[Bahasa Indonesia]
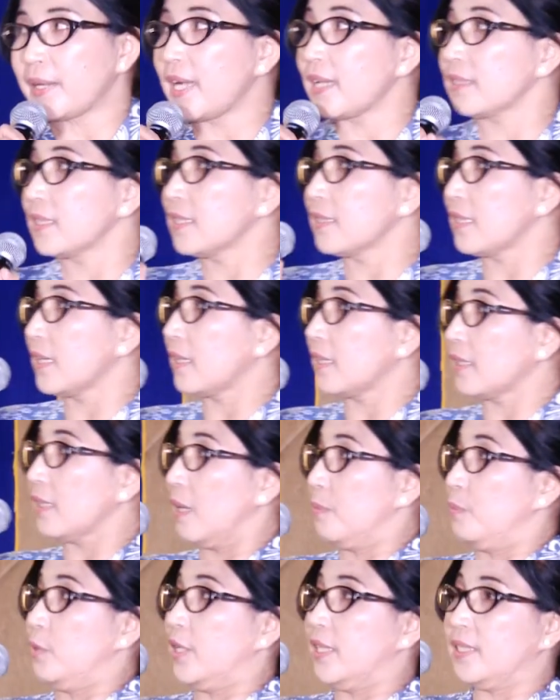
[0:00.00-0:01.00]
Bekasi saya kan
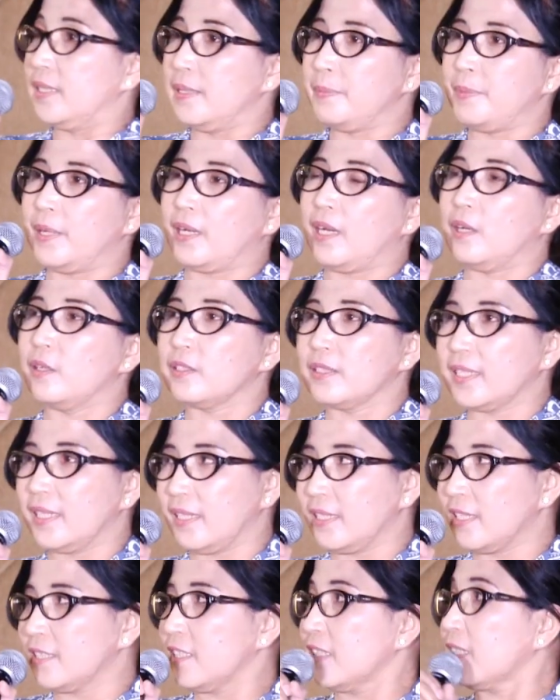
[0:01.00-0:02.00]
nggak mungkin kalau saya
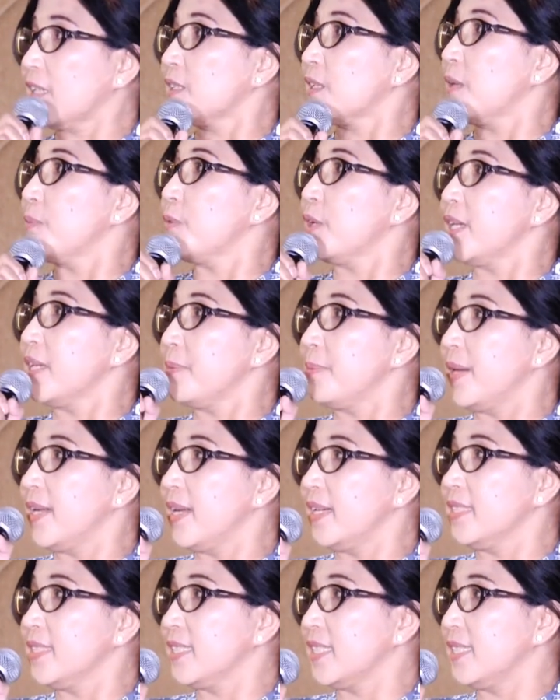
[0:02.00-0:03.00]
Kristen kan nggak mungkin
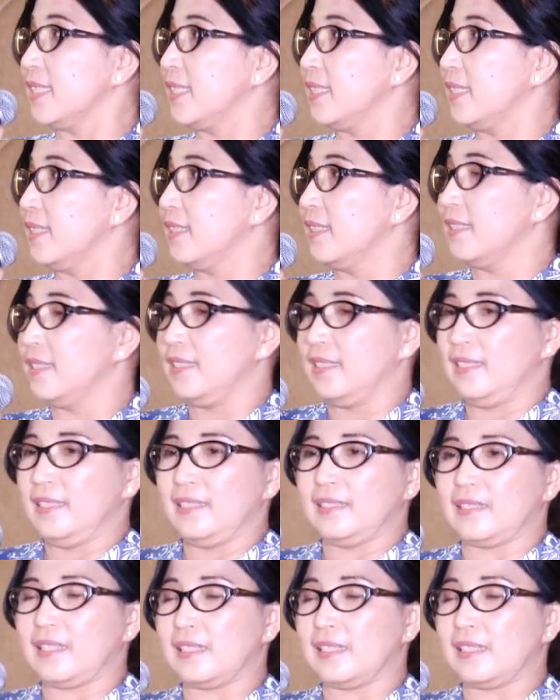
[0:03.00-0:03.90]
ibadah di sini yeah.